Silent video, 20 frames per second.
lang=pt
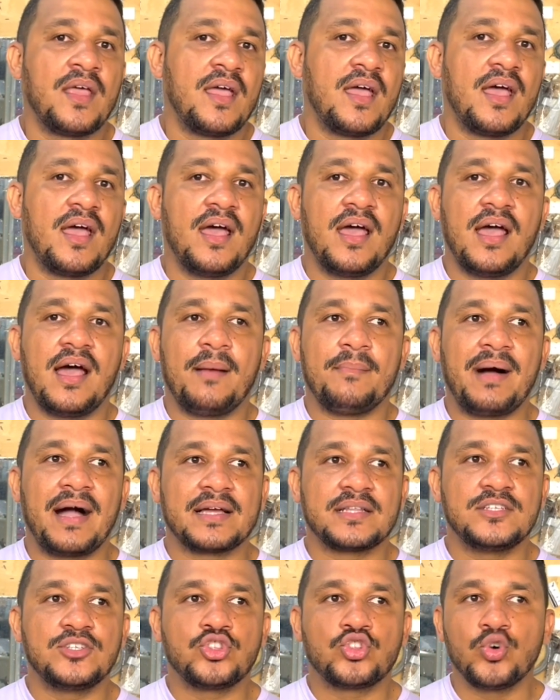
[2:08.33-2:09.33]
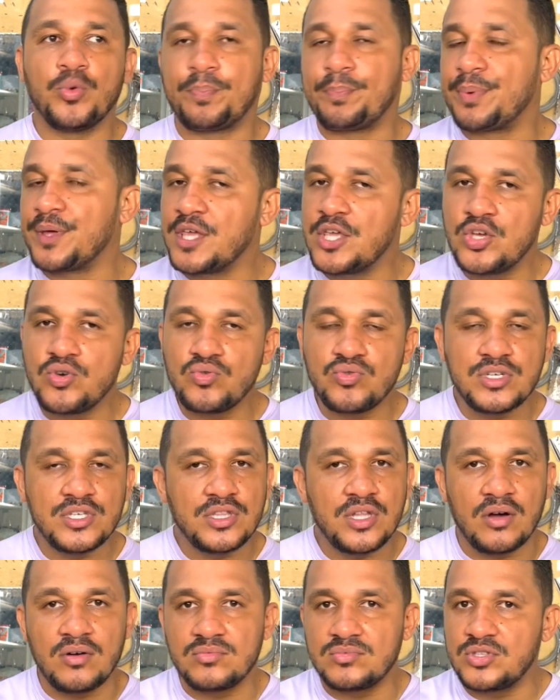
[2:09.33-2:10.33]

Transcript: é, a máquina entupiu e não,